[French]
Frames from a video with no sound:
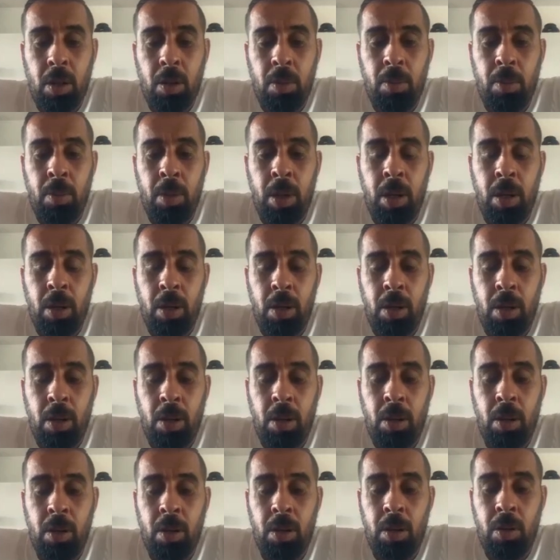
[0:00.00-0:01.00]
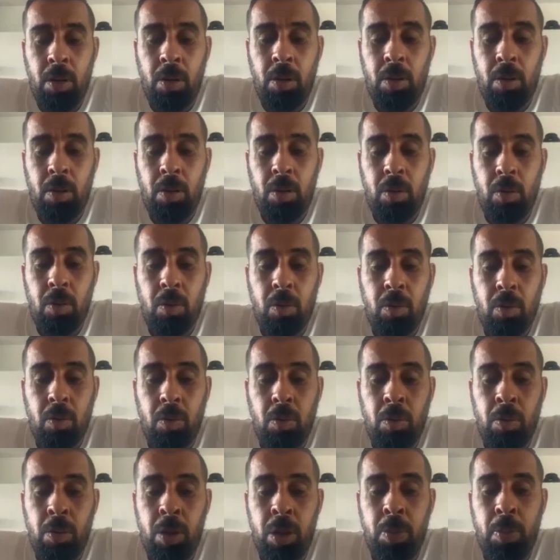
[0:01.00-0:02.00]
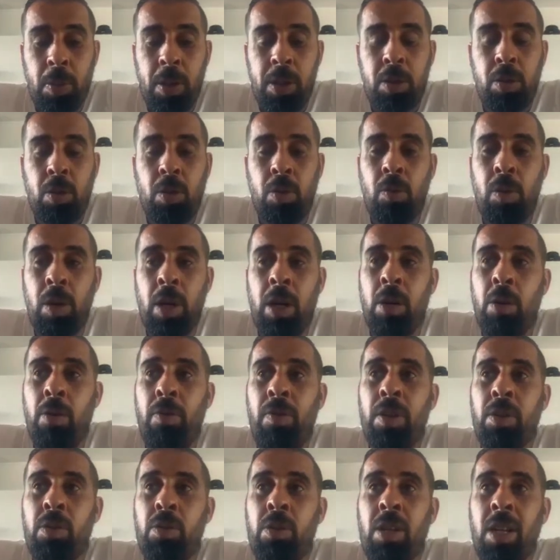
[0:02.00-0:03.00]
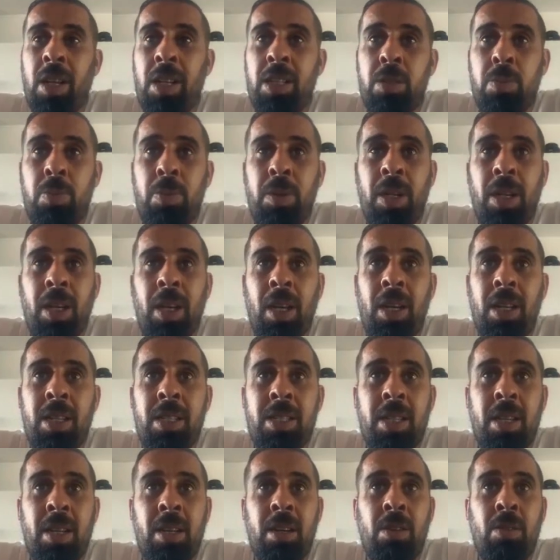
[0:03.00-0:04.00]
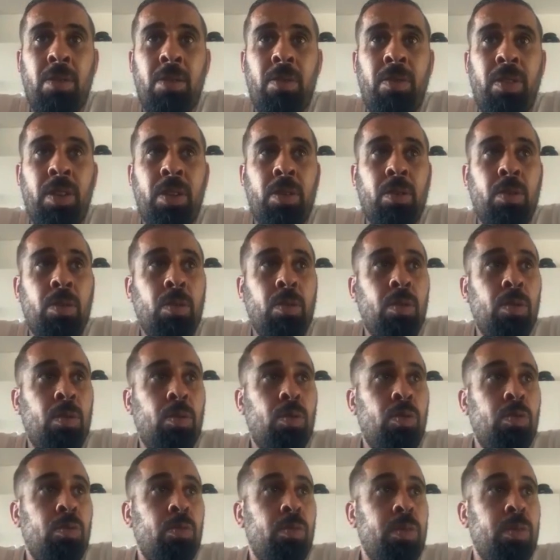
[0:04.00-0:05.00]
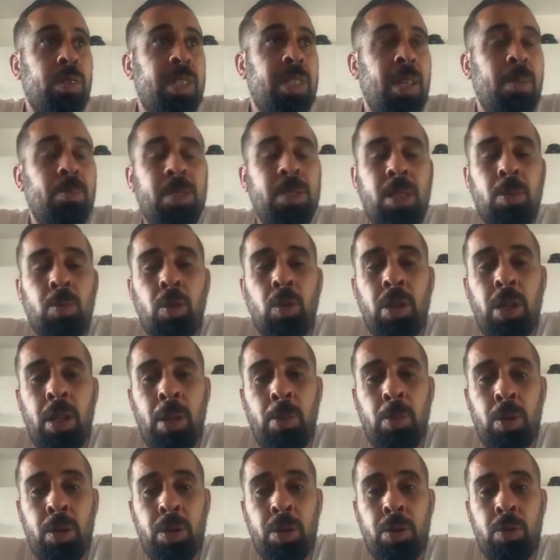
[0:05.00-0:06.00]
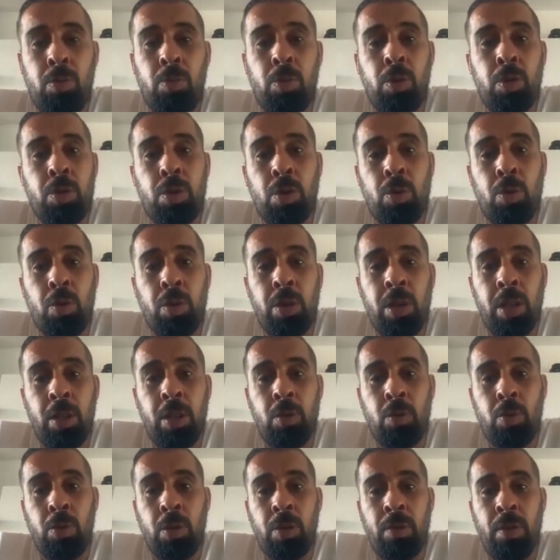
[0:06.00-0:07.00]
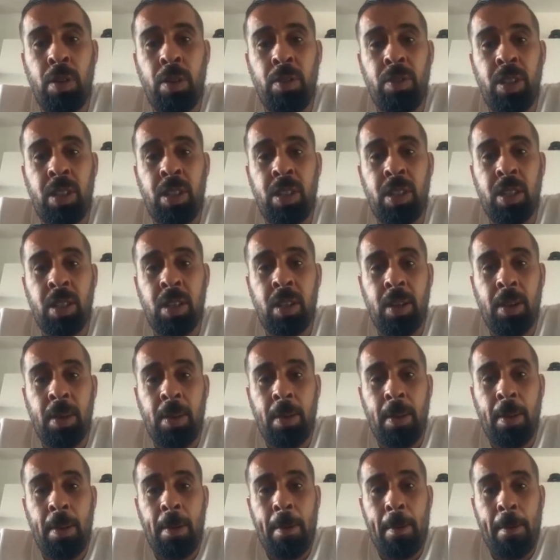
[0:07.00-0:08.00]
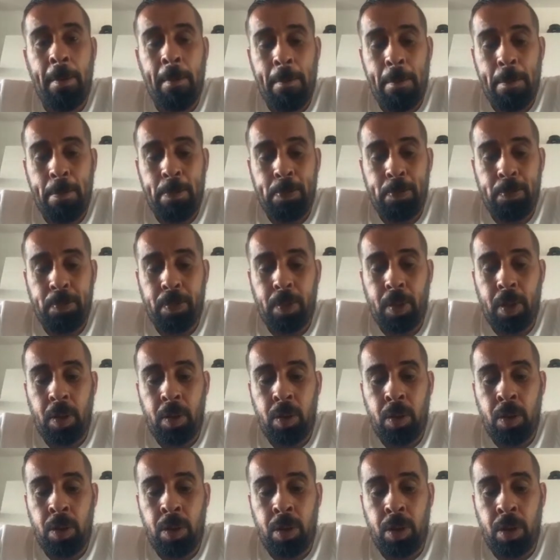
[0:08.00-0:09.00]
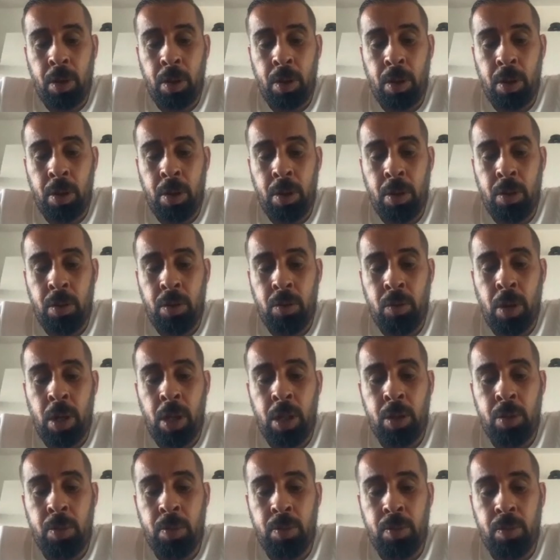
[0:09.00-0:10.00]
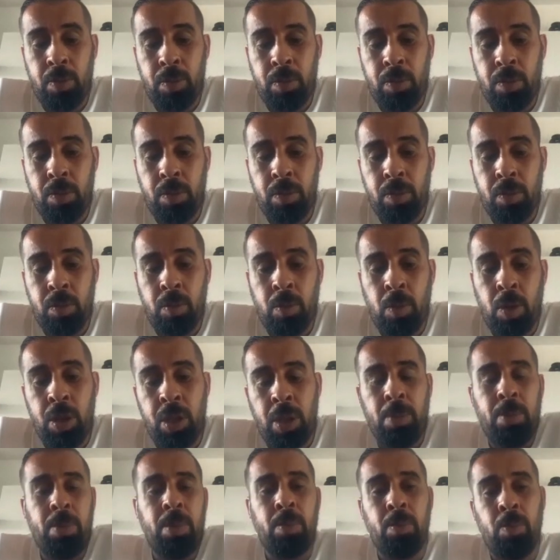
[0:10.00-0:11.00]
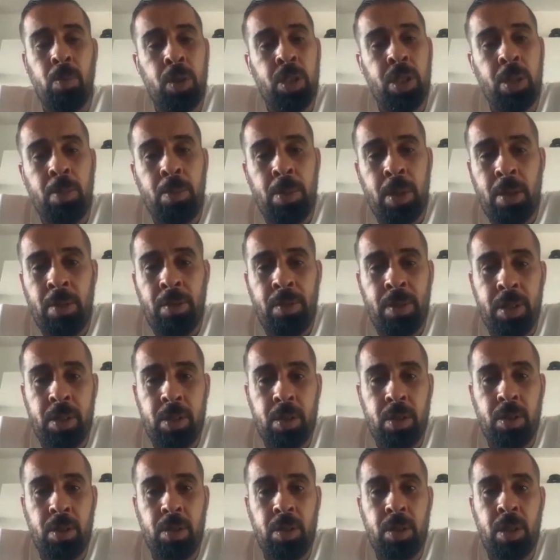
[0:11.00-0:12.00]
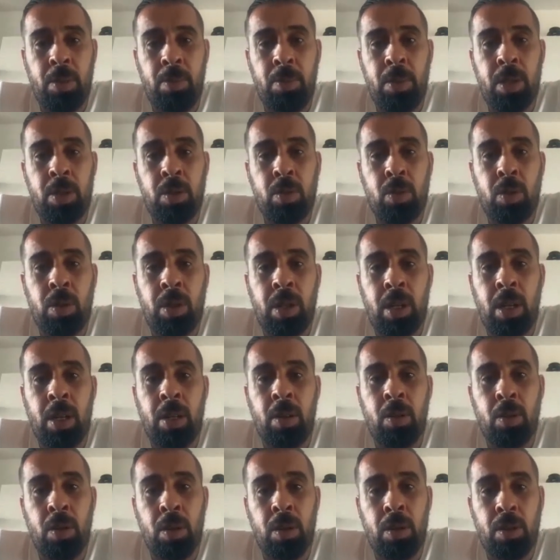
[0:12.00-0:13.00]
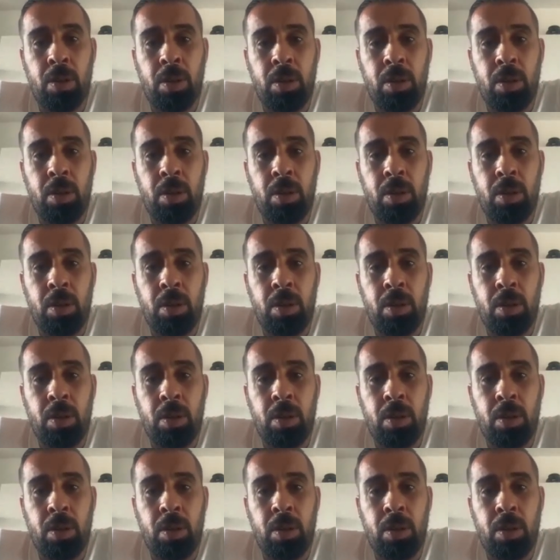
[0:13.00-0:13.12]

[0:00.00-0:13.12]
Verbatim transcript: mais euh, mais je pense que voilà, le fait de transpirer à la salle, le fait que tout, c'est un petit monde d'abord, tout le monde se connaît, tout le monde va vite. Donc ouais, je, moi, j'aime, moi, j'aime bien, en fait. J'aime bien ce côté-là encore.